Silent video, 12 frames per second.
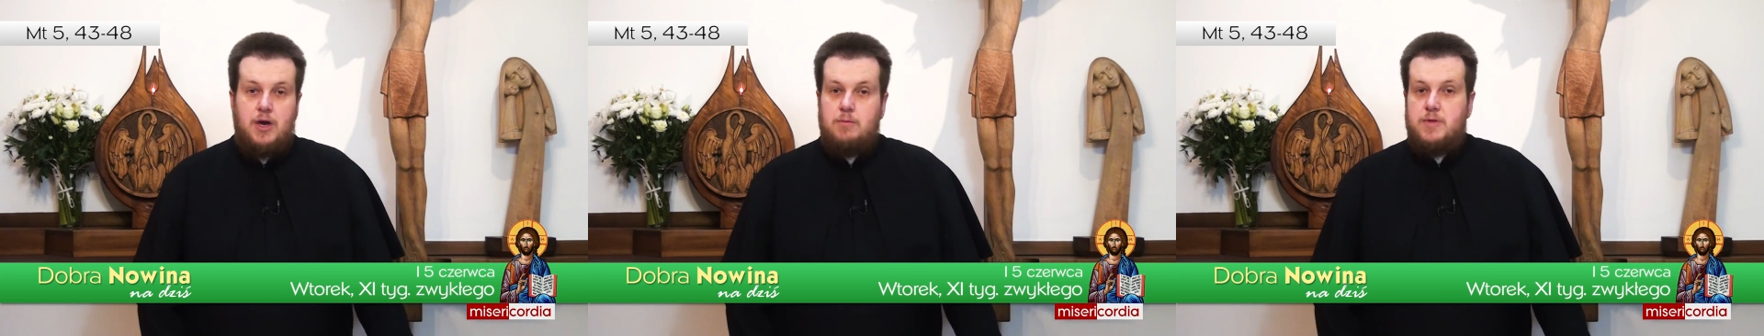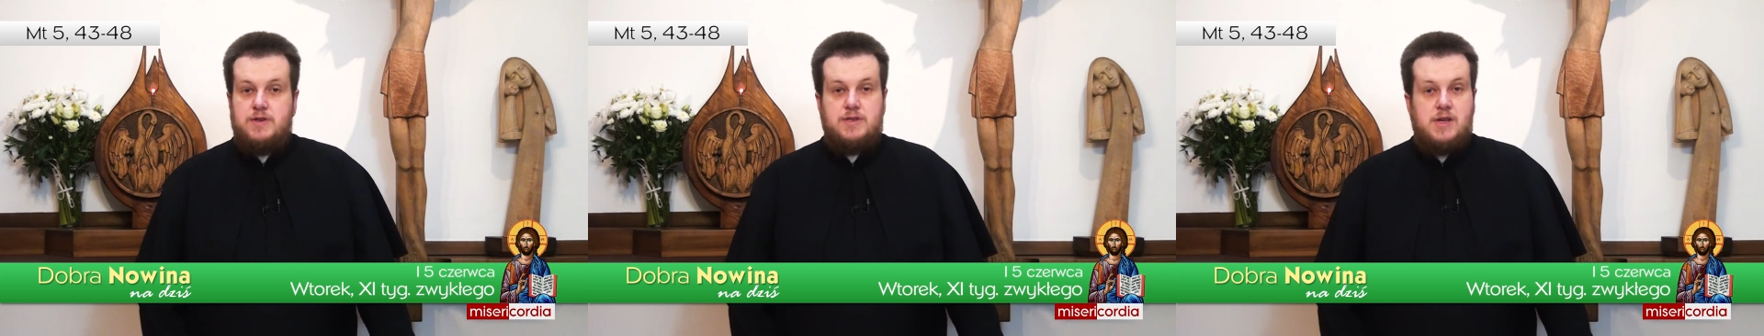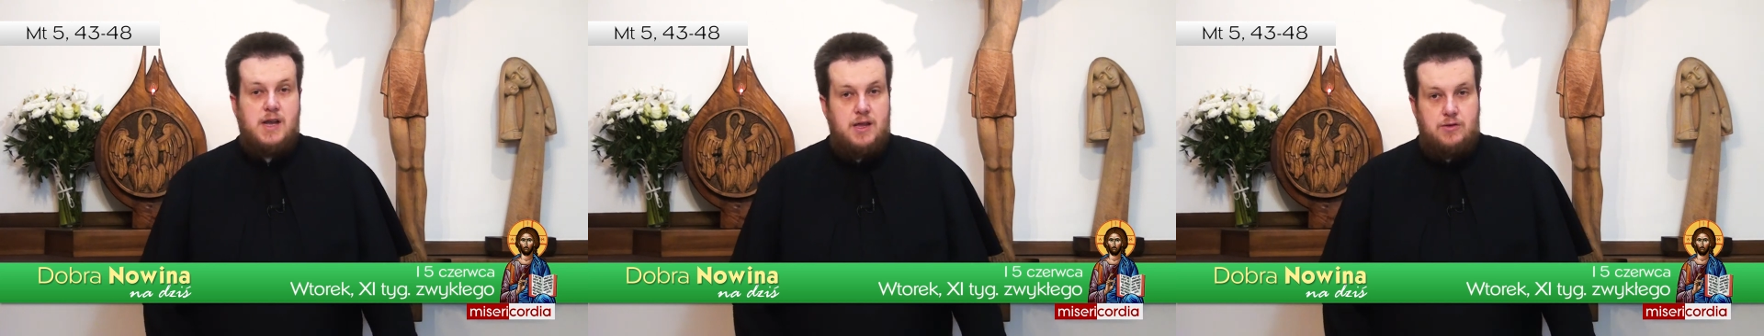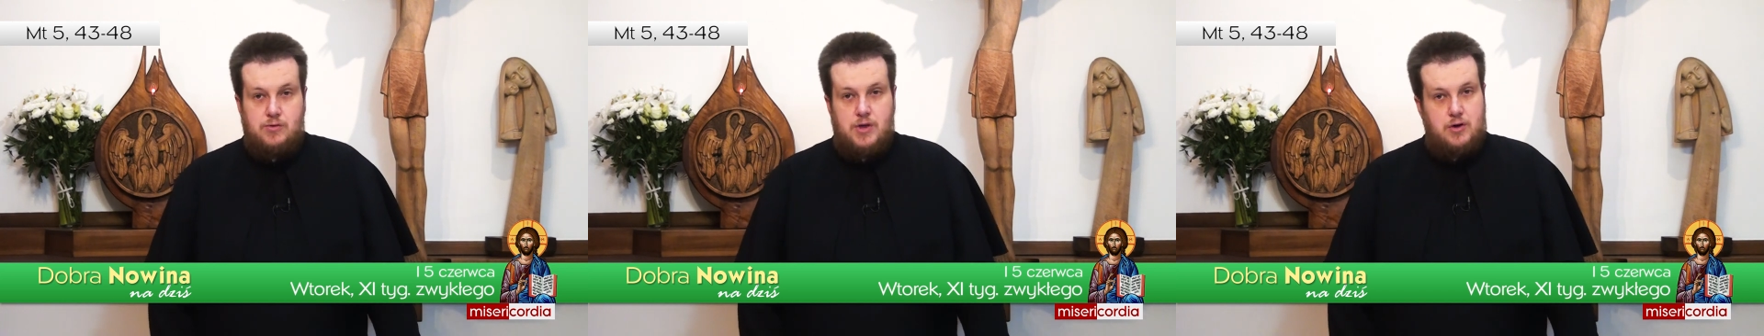bez
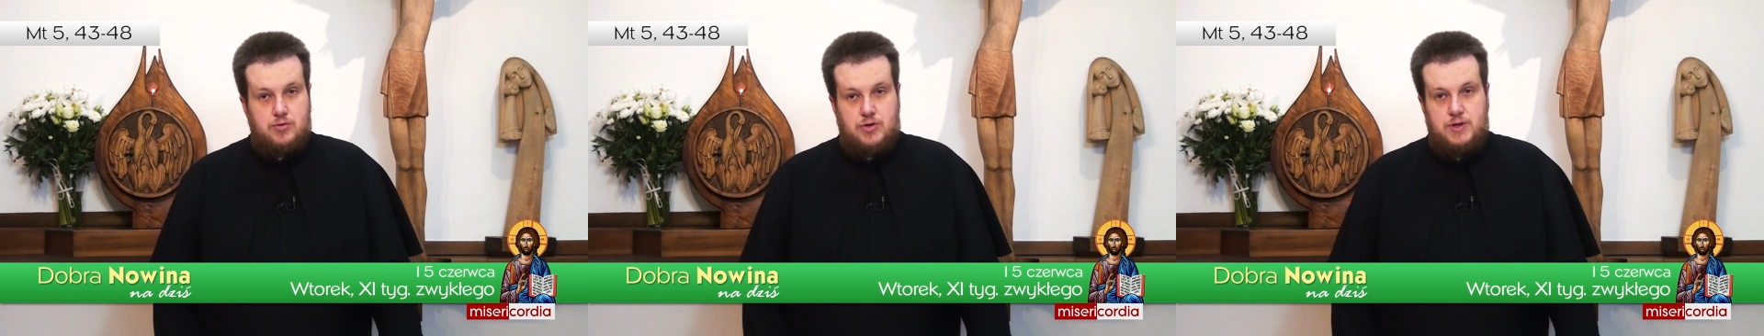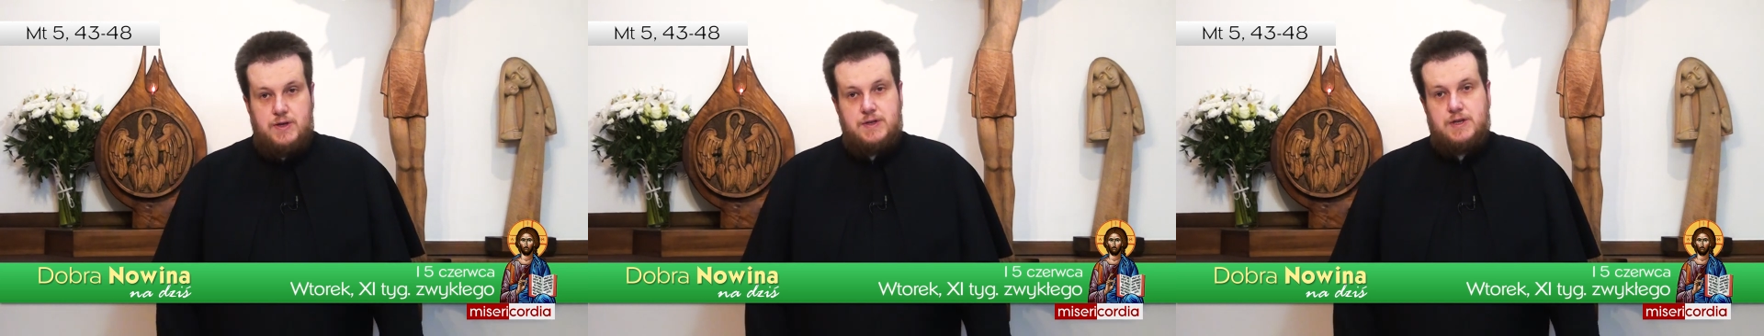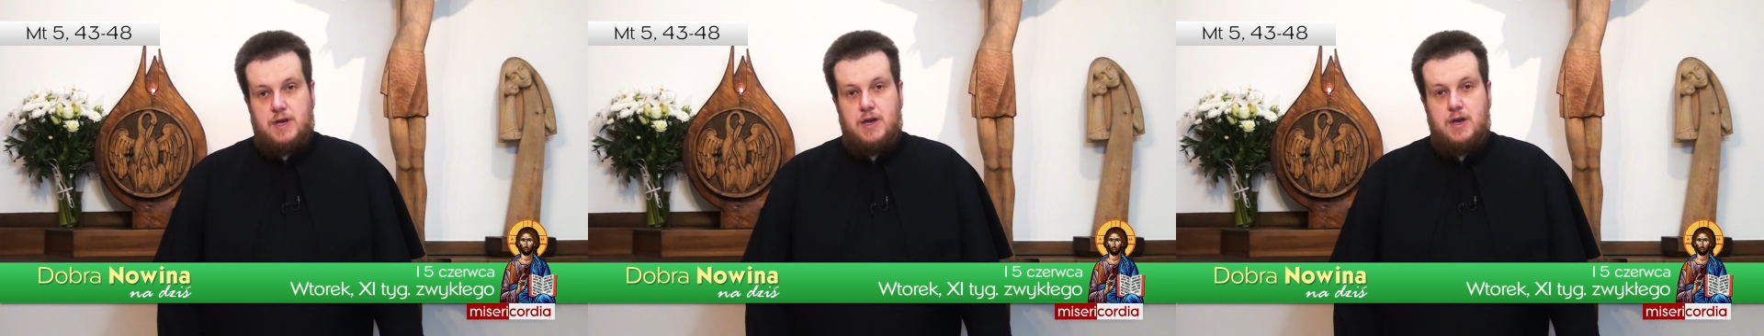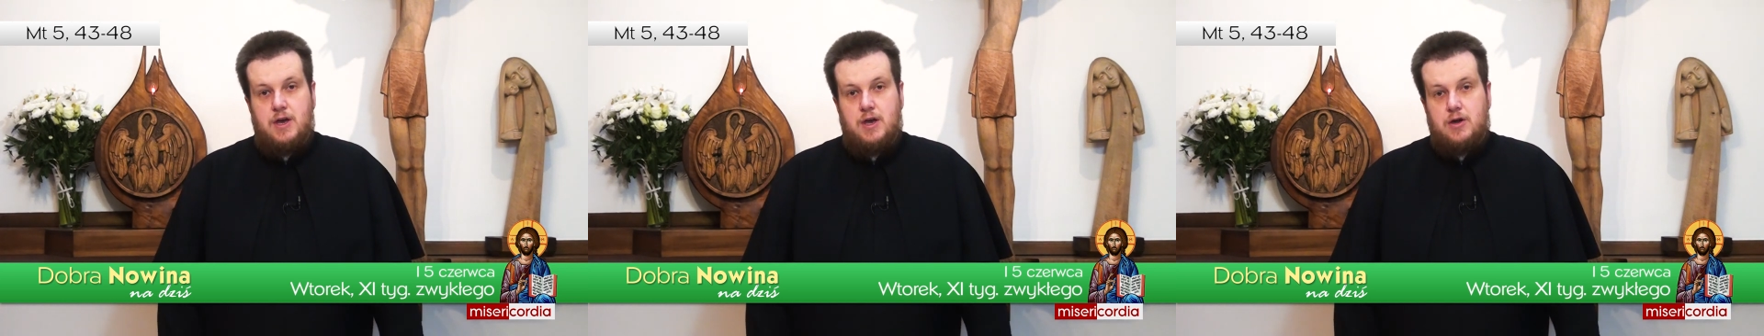względu na różnice,
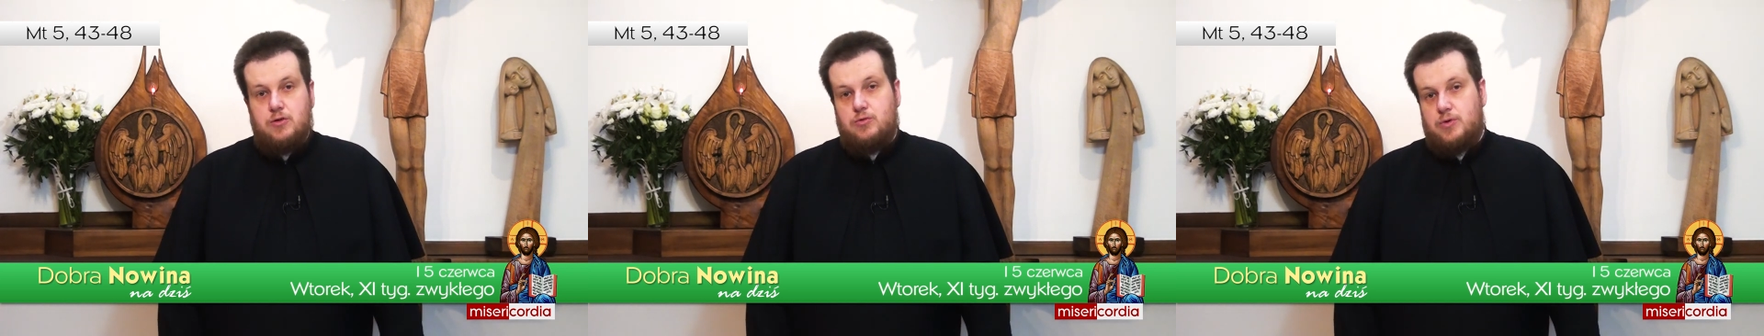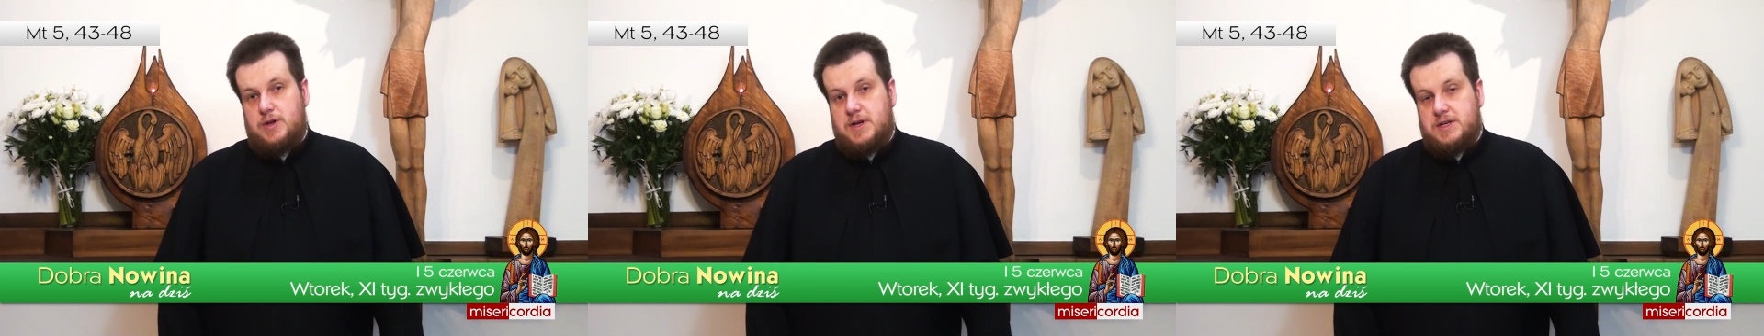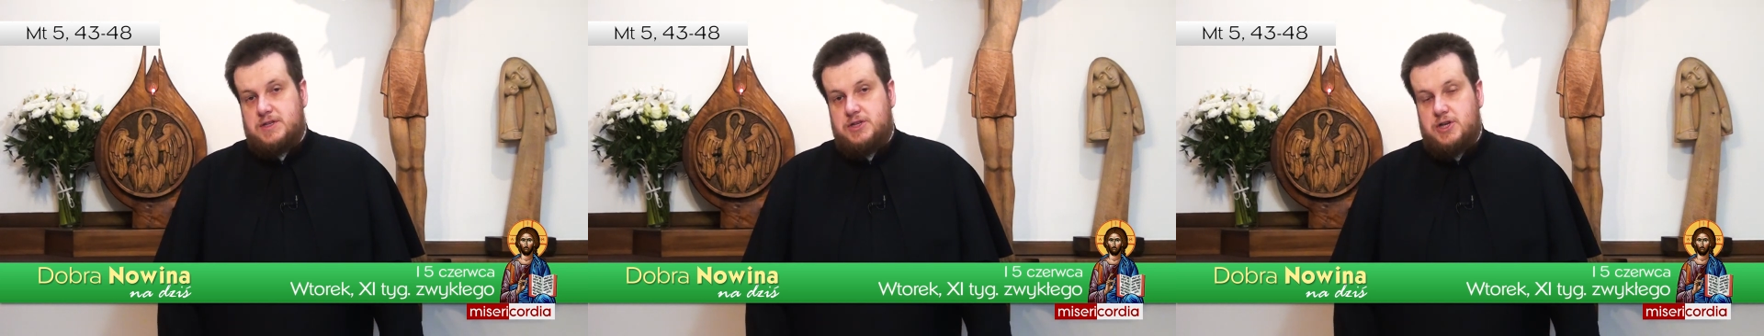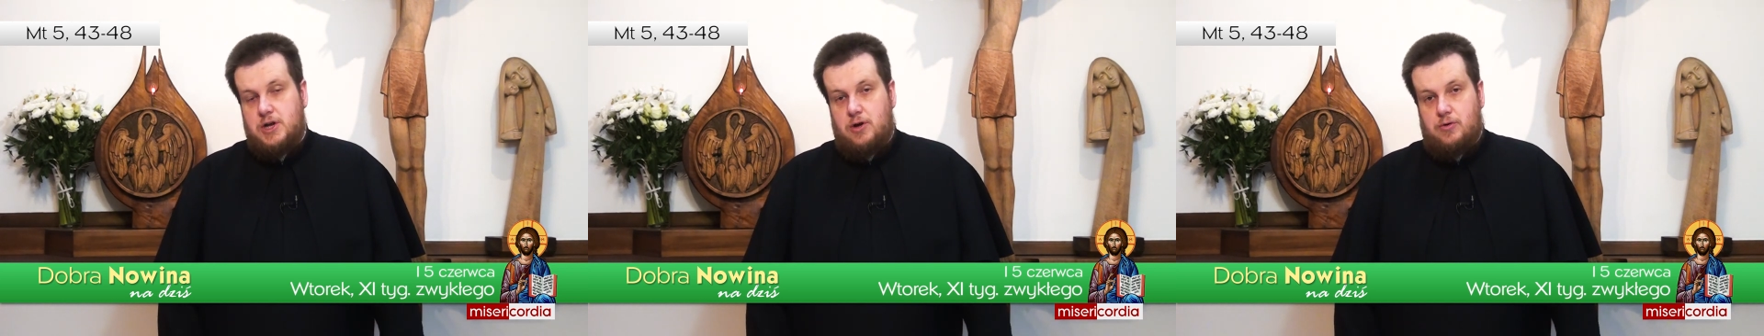które nas
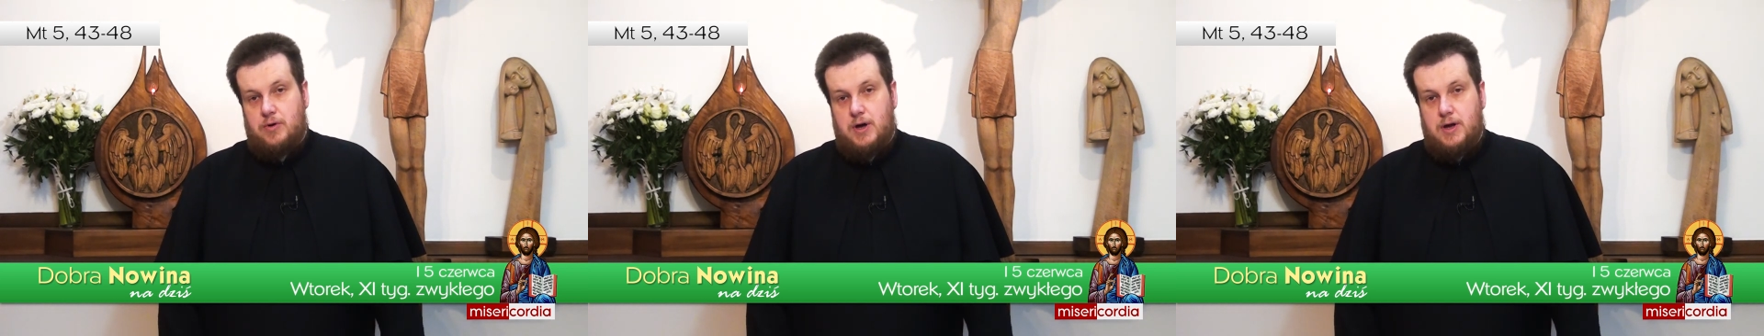dzielą.